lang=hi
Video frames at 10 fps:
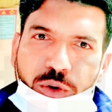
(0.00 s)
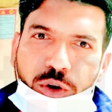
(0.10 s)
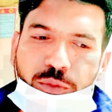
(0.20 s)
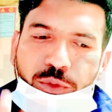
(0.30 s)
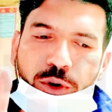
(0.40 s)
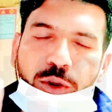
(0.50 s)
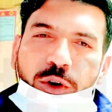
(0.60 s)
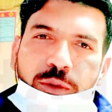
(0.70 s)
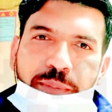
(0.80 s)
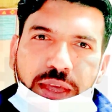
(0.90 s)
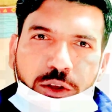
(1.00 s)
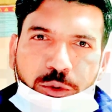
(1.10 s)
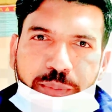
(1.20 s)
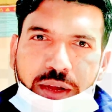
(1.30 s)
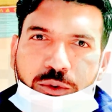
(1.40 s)
और वो लोग मेरे
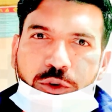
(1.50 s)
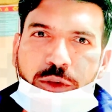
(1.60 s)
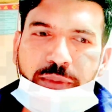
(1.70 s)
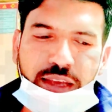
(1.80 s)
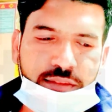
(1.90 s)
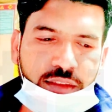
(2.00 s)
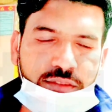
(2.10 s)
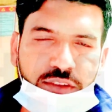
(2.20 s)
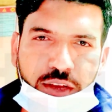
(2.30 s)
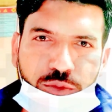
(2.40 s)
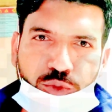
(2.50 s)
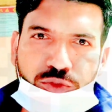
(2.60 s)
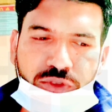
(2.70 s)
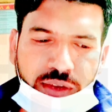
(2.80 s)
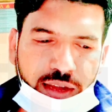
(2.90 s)
ऊपर कोई भी ऐसा जादू
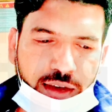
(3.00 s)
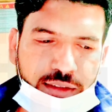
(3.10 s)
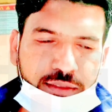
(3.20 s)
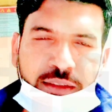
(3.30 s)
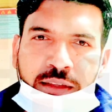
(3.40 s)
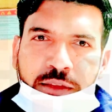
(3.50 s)
जिन्नात